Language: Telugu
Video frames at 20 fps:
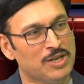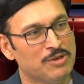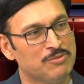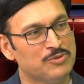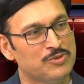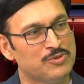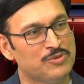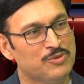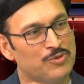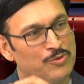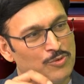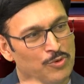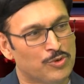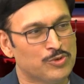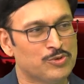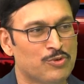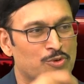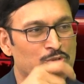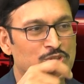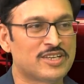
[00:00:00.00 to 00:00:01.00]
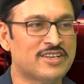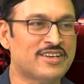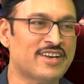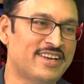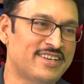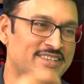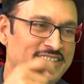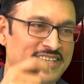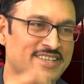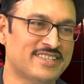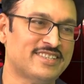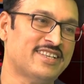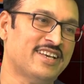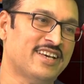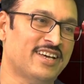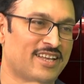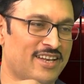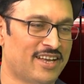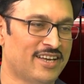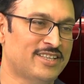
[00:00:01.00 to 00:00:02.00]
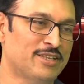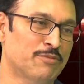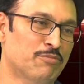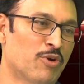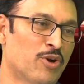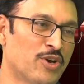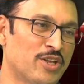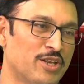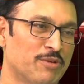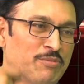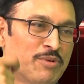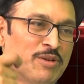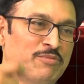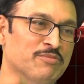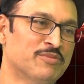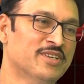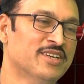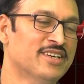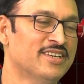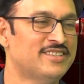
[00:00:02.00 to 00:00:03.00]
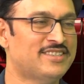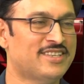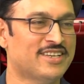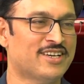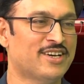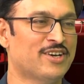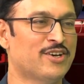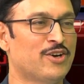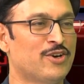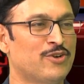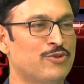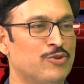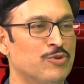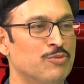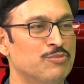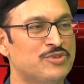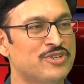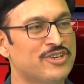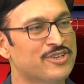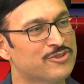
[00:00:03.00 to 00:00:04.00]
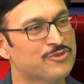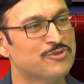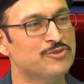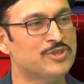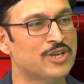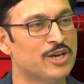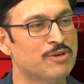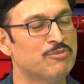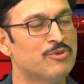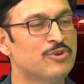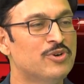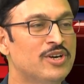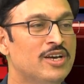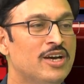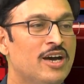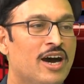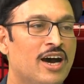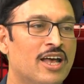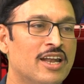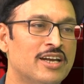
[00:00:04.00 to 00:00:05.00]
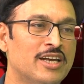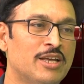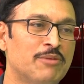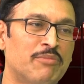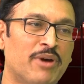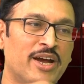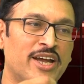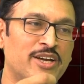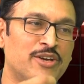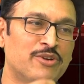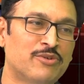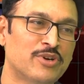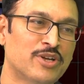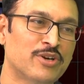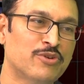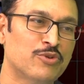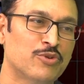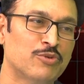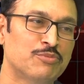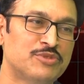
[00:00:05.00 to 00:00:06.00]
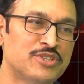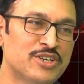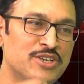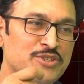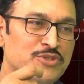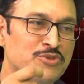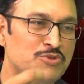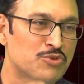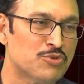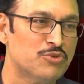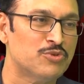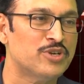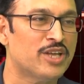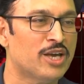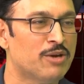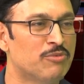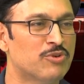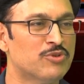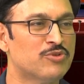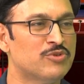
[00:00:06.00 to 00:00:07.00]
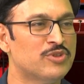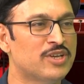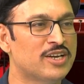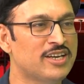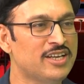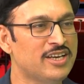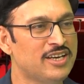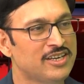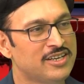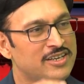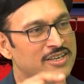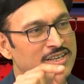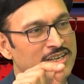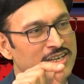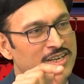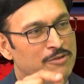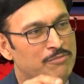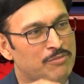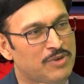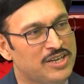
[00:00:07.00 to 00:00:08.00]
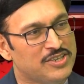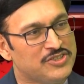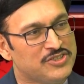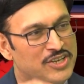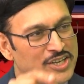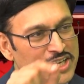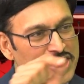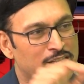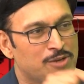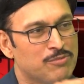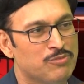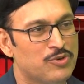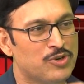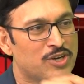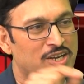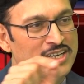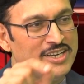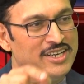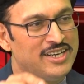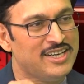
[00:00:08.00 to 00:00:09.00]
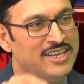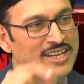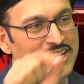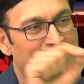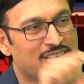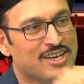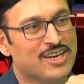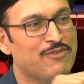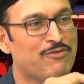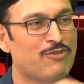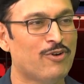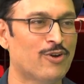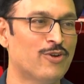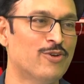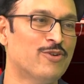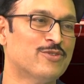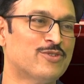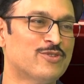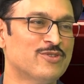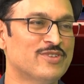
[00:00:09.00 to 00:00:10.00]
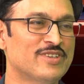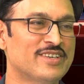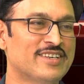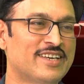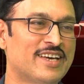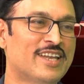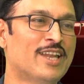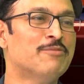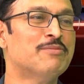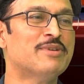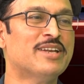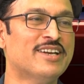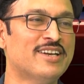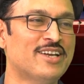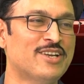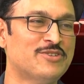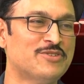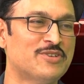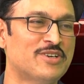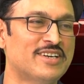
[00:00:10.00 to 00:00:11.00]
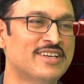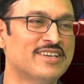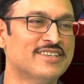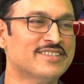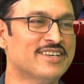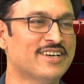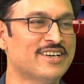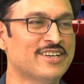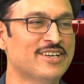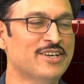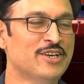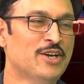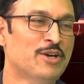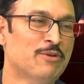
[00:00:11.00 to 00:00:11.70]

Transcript: మనము రోజు కొంత ట్రైన్ చేస్తే ఎలా అయితే బాడీని మనం చక్కగా గ్రూమ్ చేసుకుంటామో అలానే మైండ్ కూడా గ్రూమ్ చేస్తూ ఉంటే ఏమవుతుందంటే మన శరీరం కూడా నీడలాగా ఫాలో అవుతుంది ఎలా మీరు అన్నారు చూడండి సార్